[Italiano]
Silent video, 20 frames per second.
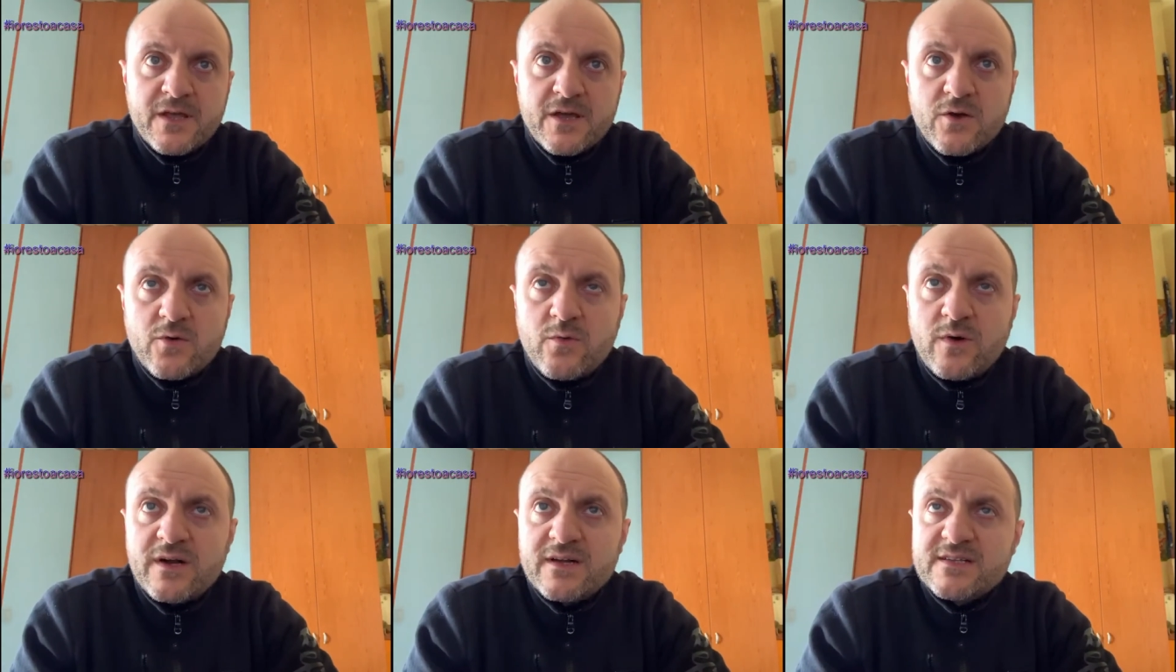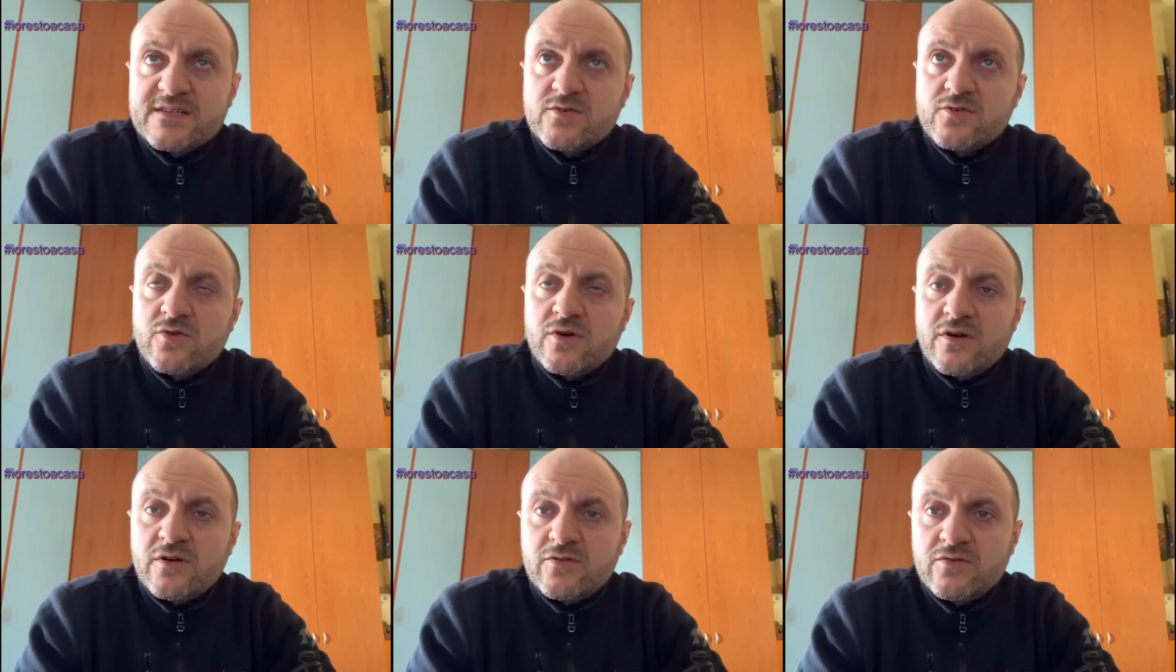quali
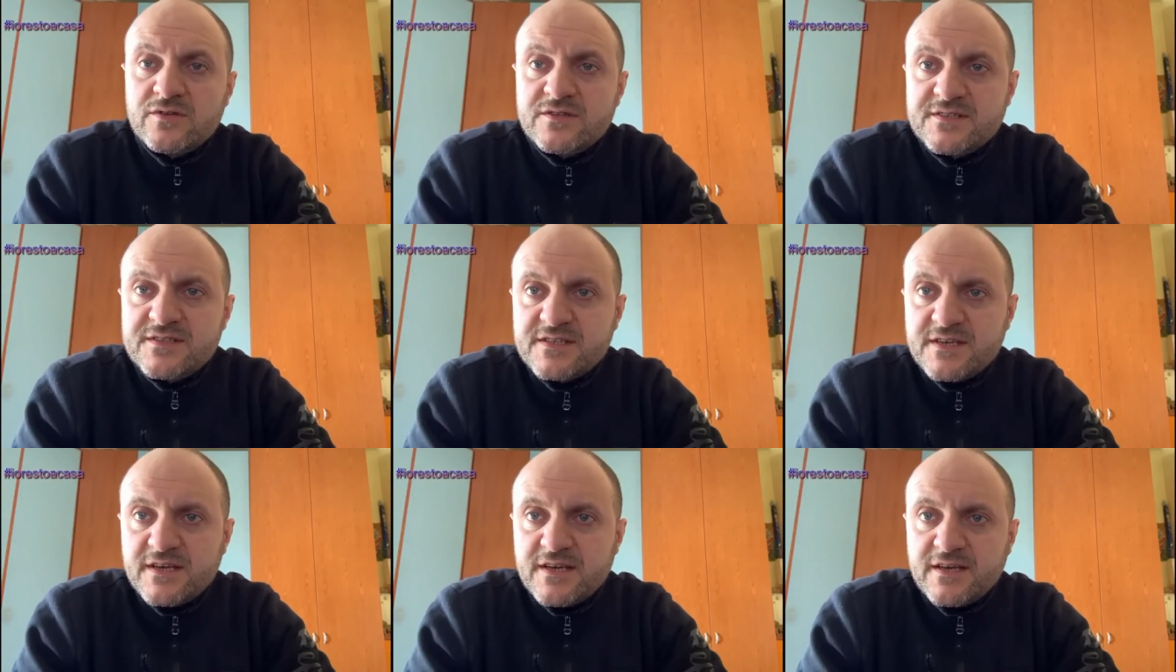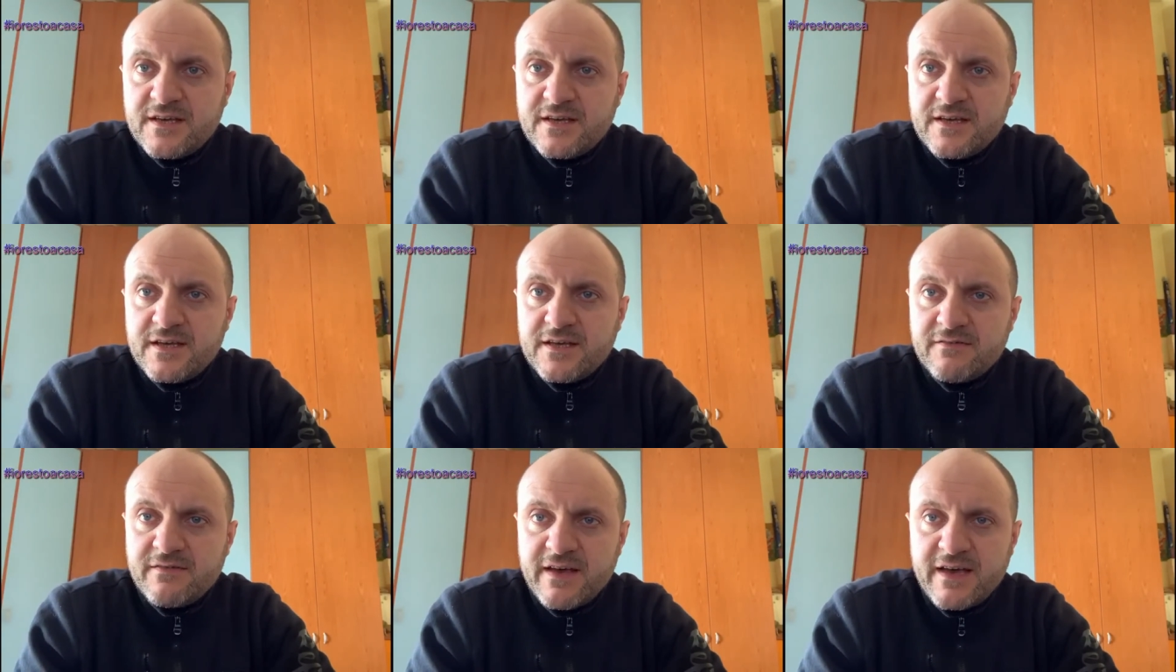sono le
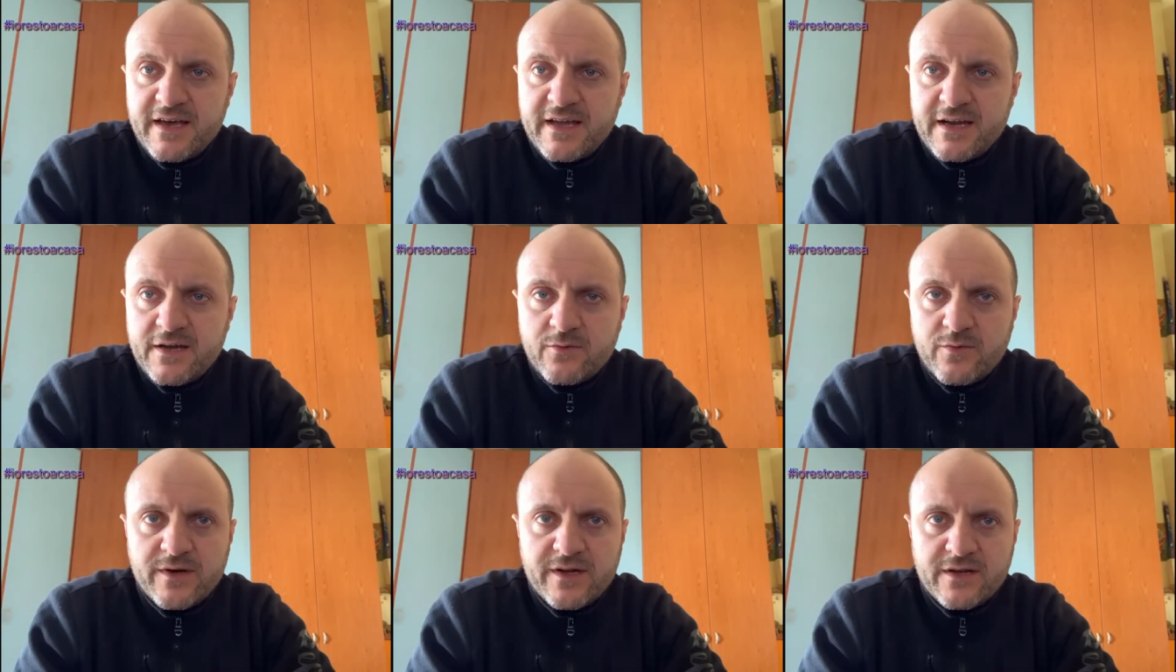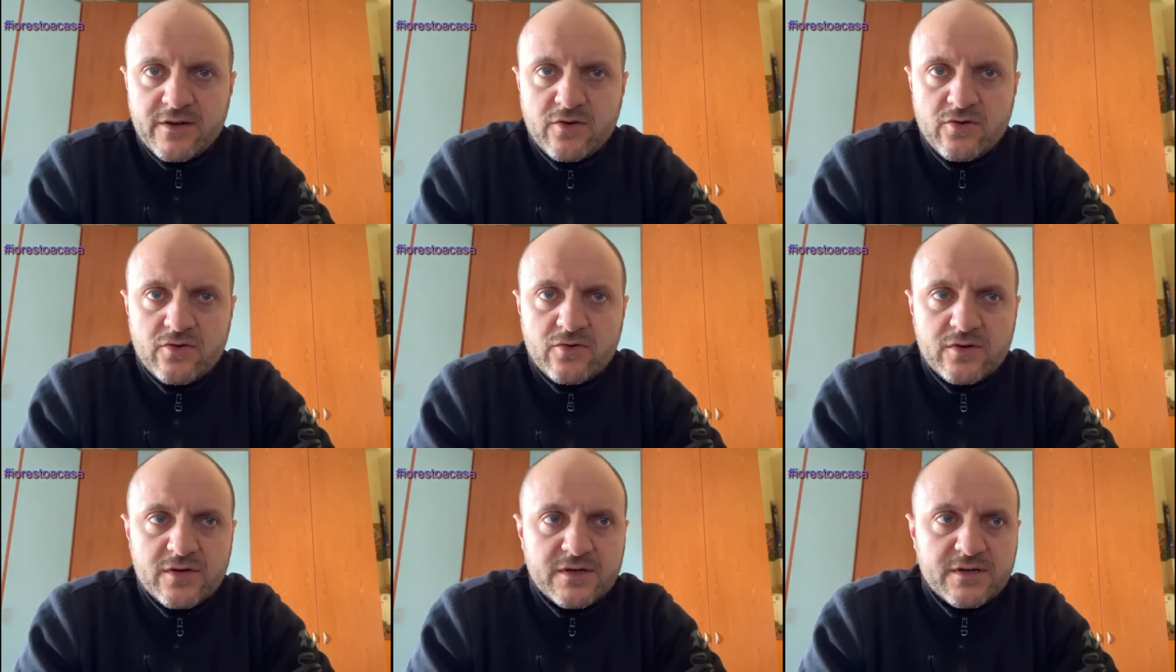notizie vere e quelle
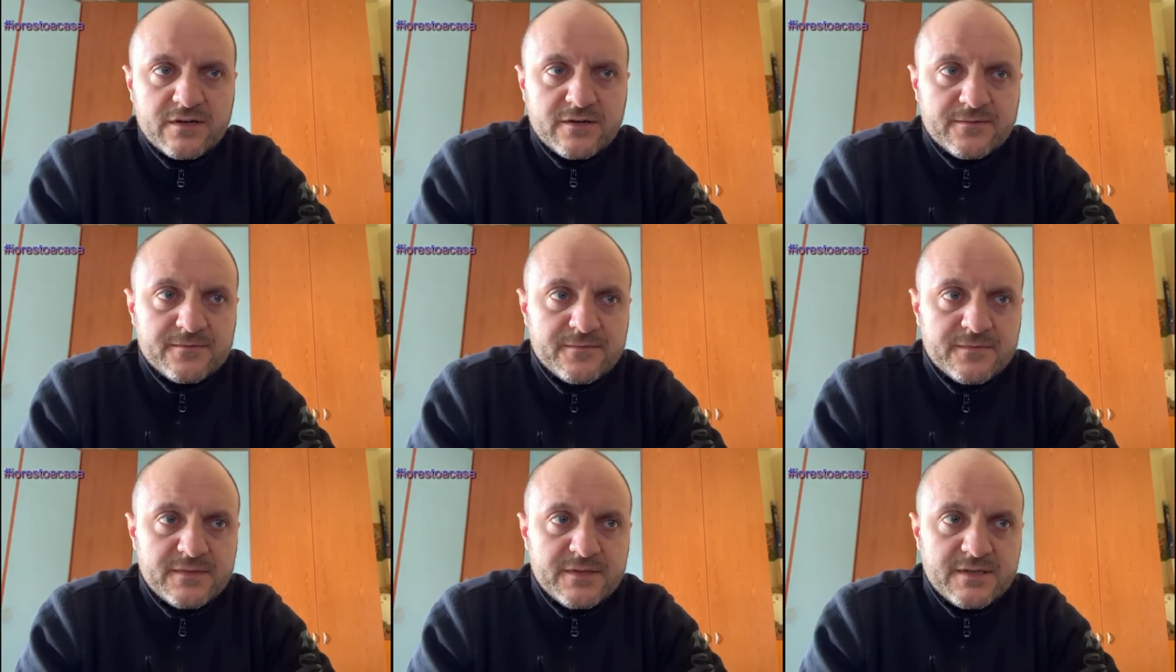no.